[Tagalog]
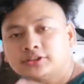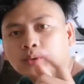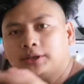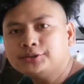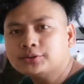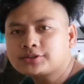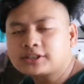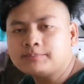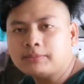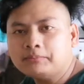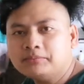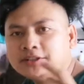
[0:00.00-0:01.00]
So huwag nyo
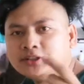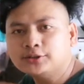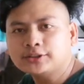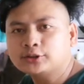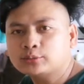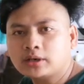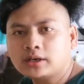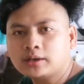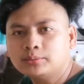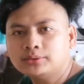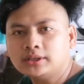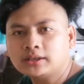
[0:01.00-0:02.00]
skip ang video na ito mga
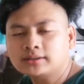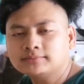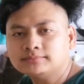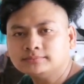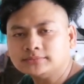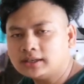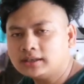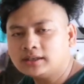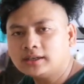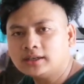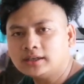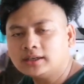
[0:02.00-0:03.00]
kabunak.
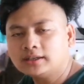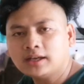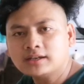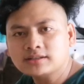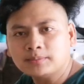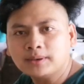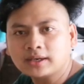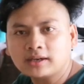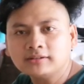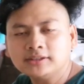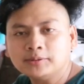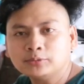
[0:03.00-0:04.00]
Uh, ang lakas ng
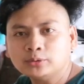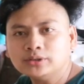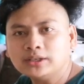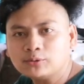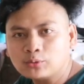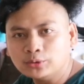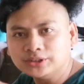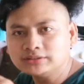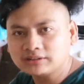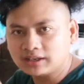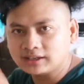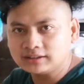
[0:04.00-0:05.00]
pakiramdam ko na
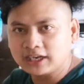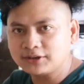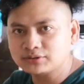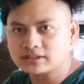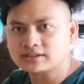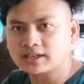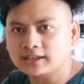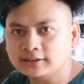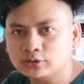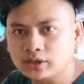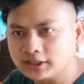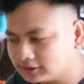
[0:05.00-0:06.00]
kukunin talaga nila yung
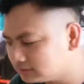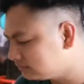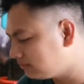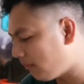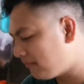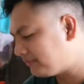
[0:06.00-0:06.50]
sasakyan ko ngayon.